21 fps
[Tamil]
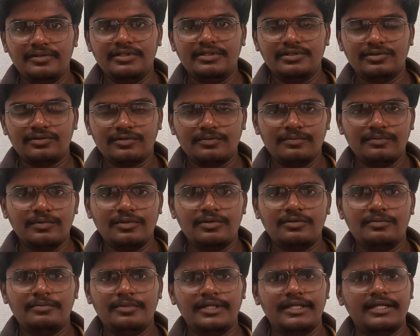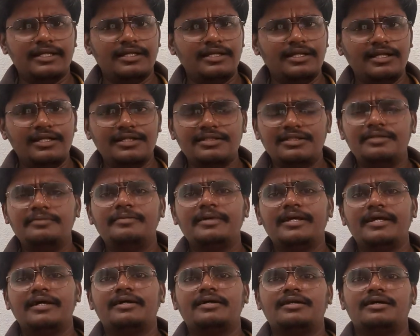வந்து ரொம்ப ரொம்ப எல்லா
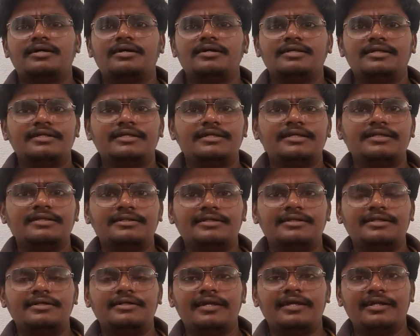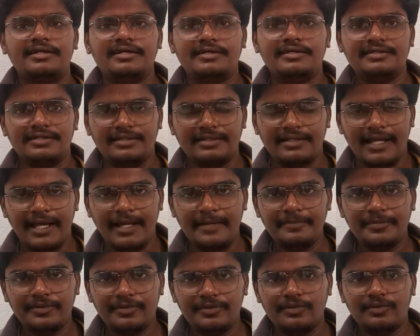இடத்துலையுமே கேட்குறாங்க இங்கேன்னு இல்லை ஏன்னா
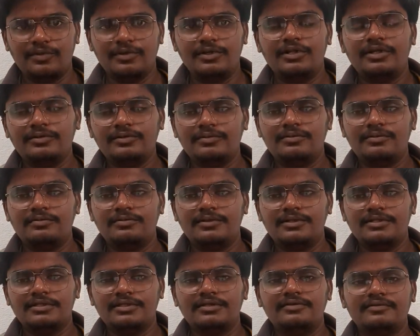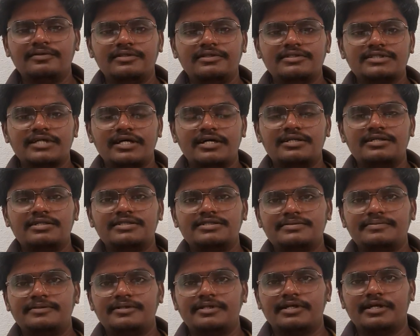ஆப்டியூட் ஒன்றே ஒன்று மட்டும்தான் வந்து ஷார்ட்
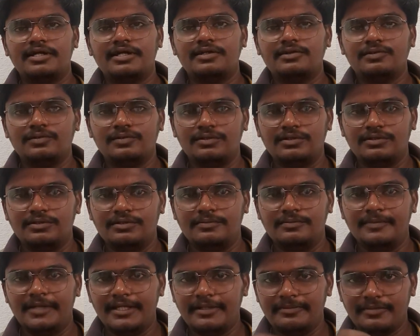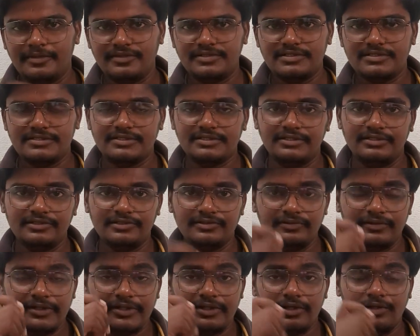லிஸ்ட் பண்ணுறதுக்கான ஒரு மெயின் ப்ராசஸ்
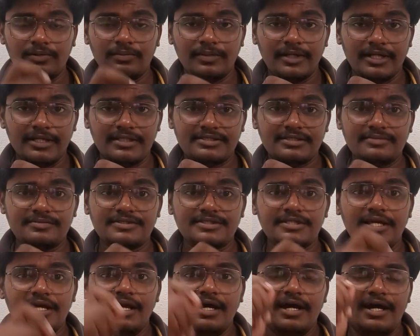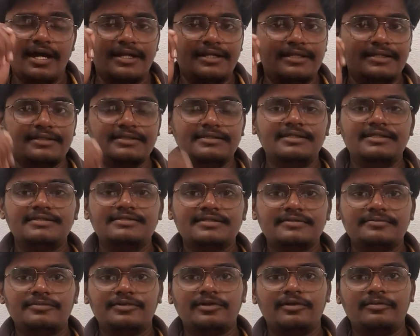இன்க்ளூடிங் கவர்மெண்ட் எக்ஸாம்ஸ் அண்ட் எந்த
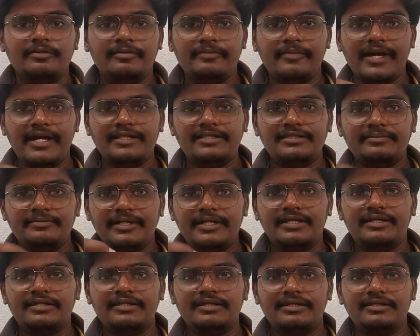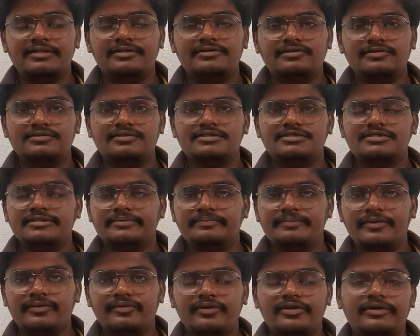எக்ஸாம் பண்ணாலுமே மேத்தமெட்டிக்கல் ரிலேட்டட் கொஸ்டின்ஸ்
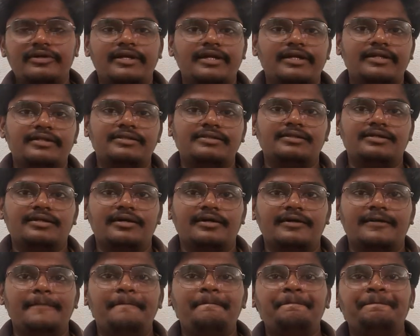இப்போ வரைக்கும் இருக்காங்க